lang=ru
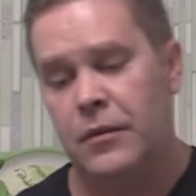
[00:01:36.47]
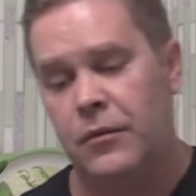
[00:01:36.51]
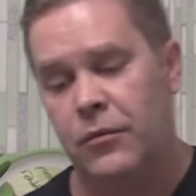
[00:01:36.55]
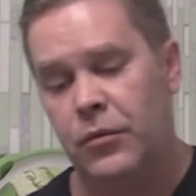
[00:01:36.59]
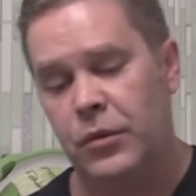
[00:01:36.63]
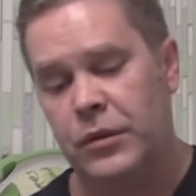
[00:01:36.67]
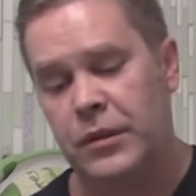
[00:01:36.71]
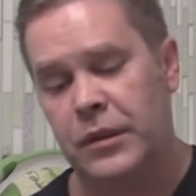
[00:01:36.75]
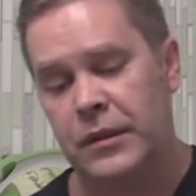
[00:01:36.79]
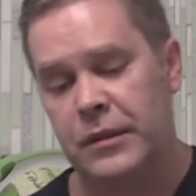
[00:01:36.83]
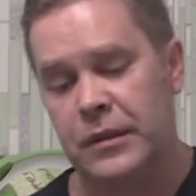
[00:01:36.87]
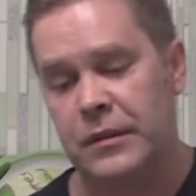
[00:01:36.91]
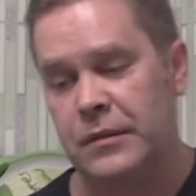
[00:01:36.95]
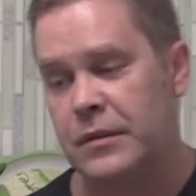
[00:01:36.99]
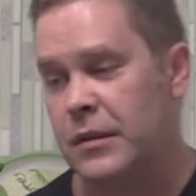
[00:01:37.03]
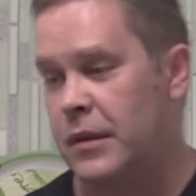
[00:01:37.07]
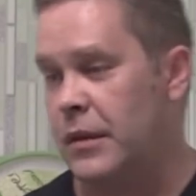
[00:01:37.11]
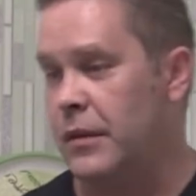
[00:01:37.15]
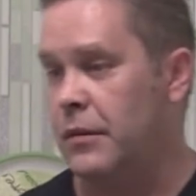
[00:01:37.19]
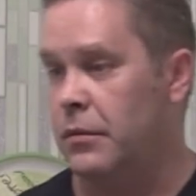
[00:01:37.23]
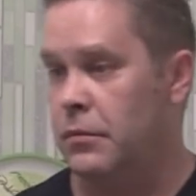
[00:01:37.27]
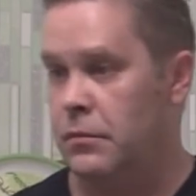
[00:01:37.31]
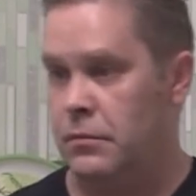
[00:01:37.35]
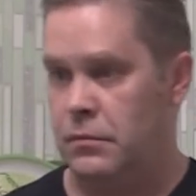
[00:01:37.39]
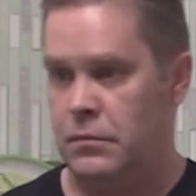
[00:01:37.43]
Вот это
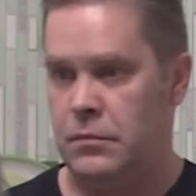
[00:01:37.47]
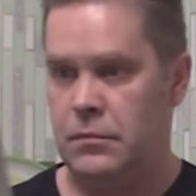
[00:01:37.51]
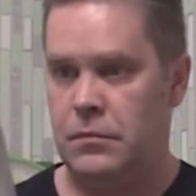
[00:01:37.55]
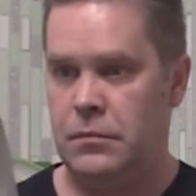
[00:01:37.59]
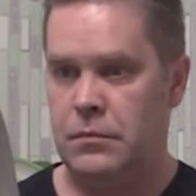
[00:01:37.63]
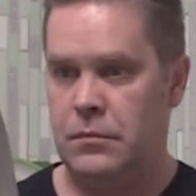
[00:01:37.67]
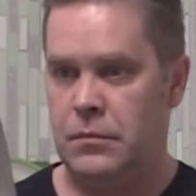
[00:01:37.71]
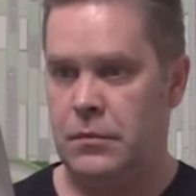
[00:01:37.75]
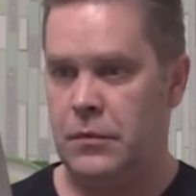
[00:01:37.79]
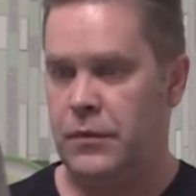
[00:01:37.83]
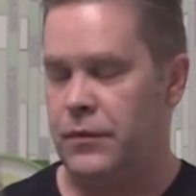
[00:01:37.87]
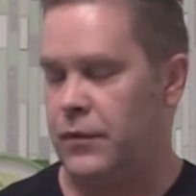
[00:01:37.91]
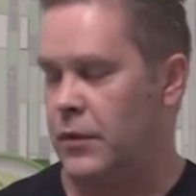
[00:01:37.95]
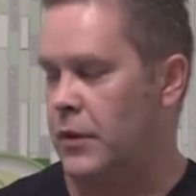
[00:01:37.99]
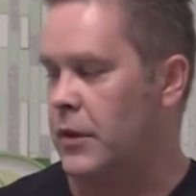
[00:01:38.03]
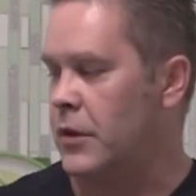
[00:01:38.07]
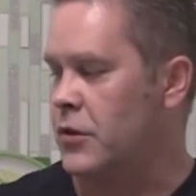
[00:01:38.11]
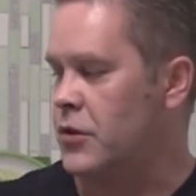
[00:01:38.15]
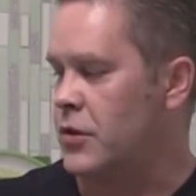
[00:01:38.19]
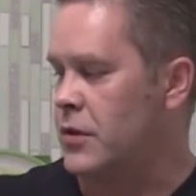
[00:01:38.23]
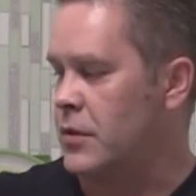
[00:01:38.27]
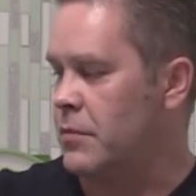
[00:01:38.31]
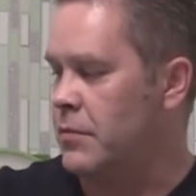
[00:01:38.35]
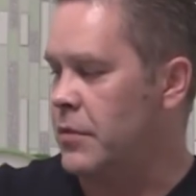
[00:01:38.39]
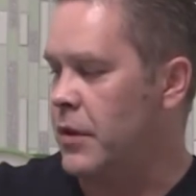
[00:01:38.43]
три,
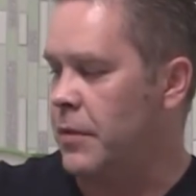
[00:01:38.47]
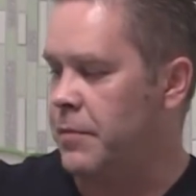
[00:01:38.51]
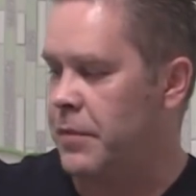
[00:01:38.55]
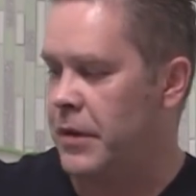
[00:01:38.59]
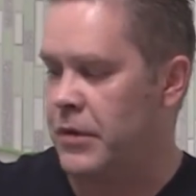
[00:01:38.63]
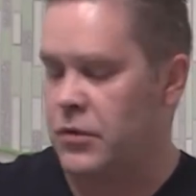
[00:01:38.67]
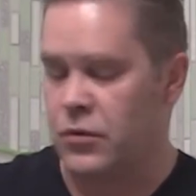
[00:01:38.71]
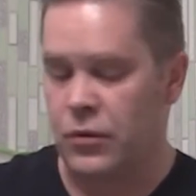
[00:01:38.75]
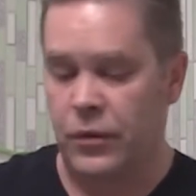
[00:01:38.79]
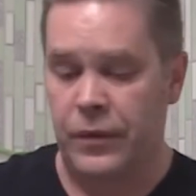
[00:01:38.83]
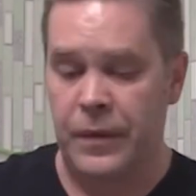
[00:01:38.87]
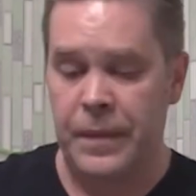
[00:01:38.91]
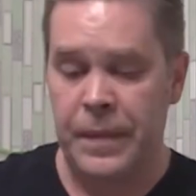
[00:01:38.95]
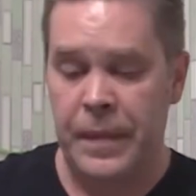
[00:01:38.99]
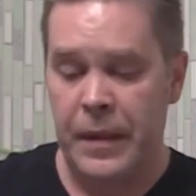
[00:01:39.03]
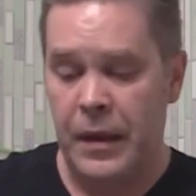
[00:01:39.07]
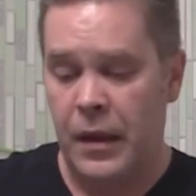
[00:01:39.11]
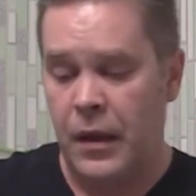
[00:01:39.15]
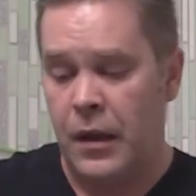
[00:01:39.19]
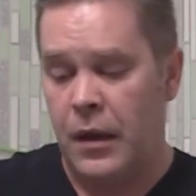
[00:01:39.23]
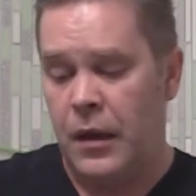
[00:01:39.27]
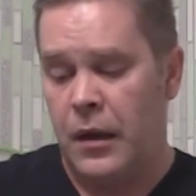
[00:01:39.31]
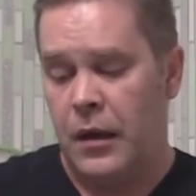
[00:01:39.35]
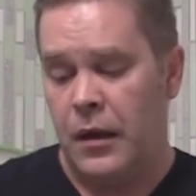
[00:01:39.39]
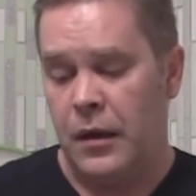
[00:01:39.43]
нифига ж себе, опять он,
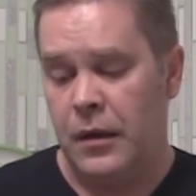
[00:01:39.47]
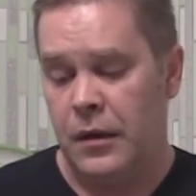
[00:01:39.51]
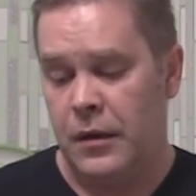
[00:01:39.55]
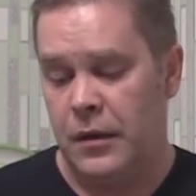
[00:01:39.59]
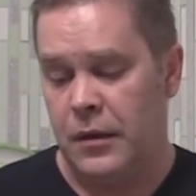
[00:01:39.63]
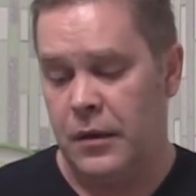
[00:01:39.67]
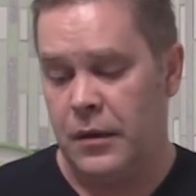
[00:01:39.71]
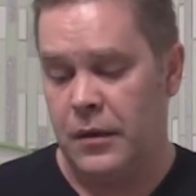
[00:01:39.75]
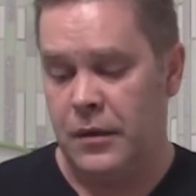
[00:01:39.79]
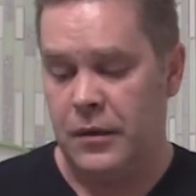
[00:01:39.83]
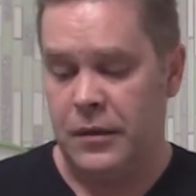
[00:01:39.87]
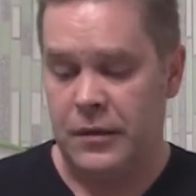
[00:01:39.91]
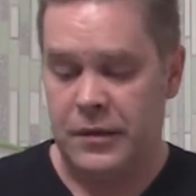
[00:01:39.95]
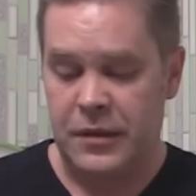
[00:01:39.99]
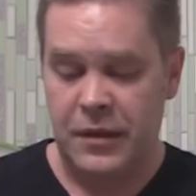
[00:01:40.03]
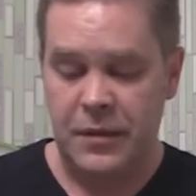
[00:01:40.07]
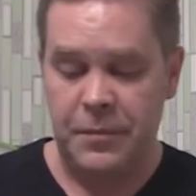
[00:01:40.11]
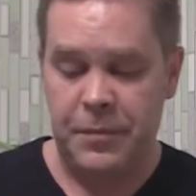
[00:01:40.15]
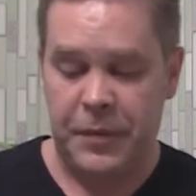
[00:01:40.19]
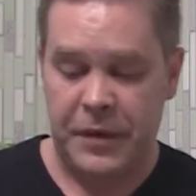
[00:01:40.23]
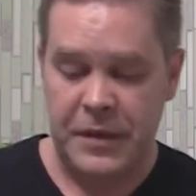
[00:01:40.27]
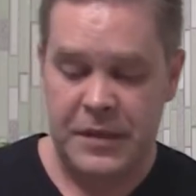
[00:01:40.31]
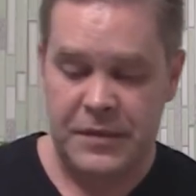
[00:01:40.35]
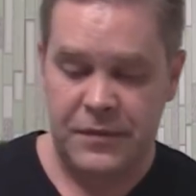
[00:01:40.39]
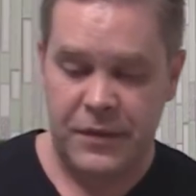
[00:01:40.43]
э, три
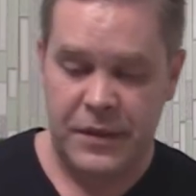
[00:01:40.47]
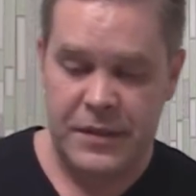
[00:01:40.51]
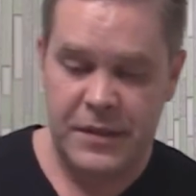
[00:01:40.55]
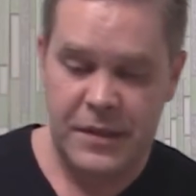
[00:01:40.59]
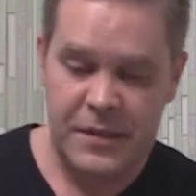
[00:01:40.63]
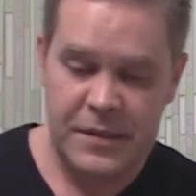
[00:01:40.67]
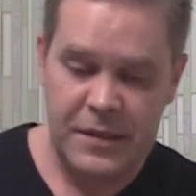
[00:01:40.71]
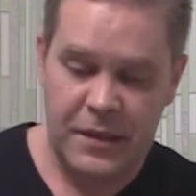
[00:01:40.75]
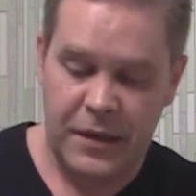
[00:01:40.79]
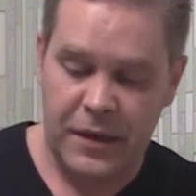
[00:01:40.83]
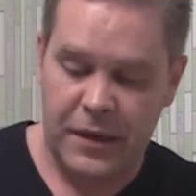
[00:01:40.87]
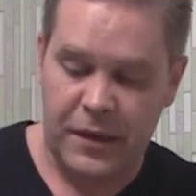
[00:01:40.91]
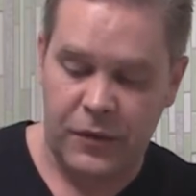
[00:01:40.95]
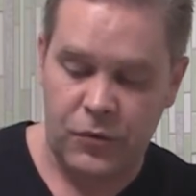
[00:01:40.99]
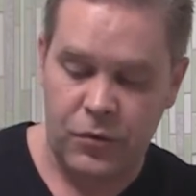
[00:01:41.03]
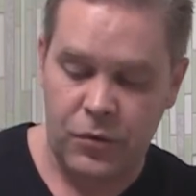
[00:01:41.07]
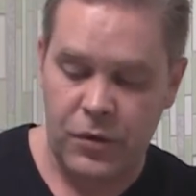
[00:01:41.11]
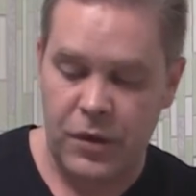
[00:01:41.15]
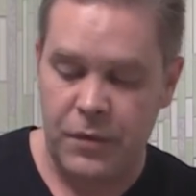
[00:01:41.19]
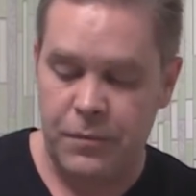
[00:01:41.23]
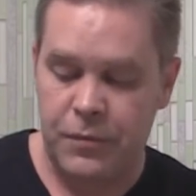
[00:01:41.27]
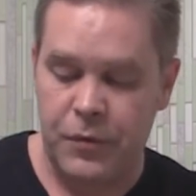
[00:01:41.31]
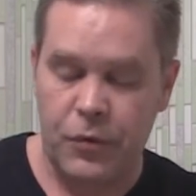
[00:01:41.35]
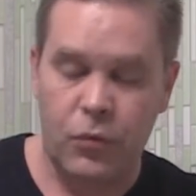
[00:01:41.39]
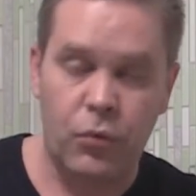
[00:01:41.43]
производителя,
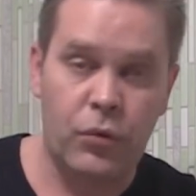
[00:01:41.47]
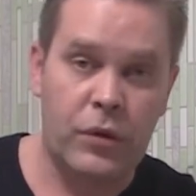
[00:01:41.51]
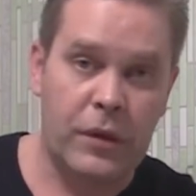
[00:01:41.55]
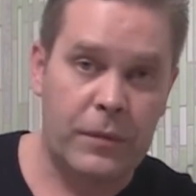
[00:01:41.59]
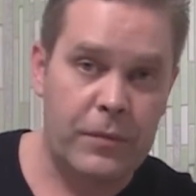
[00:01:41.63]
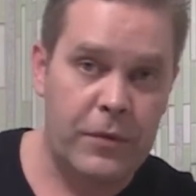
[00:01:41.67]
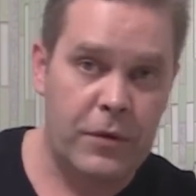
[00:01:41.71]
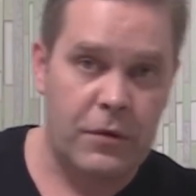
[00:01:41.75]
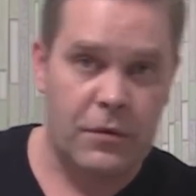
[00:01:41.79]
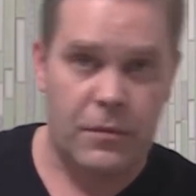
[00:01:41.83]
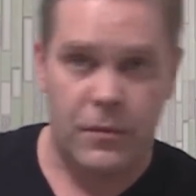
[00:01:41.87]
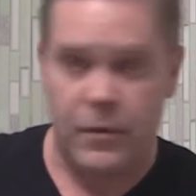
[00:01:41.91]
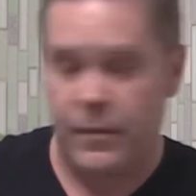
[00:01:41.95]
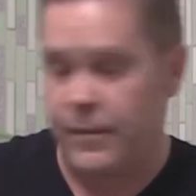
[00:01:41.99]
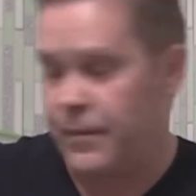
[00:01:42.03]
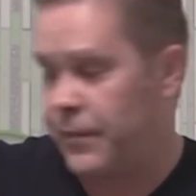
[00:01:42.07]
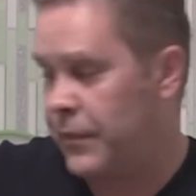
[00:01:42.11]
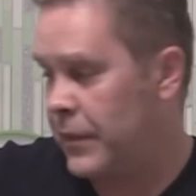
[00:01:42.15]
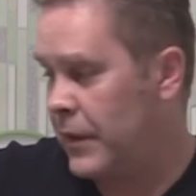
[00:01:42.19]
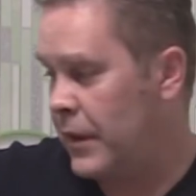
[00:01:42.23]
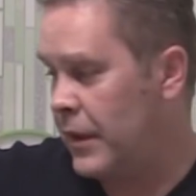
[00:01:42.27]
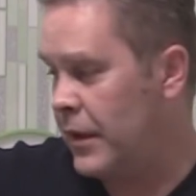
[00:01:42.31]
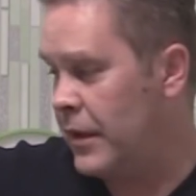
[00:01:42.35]
которые берут объемом.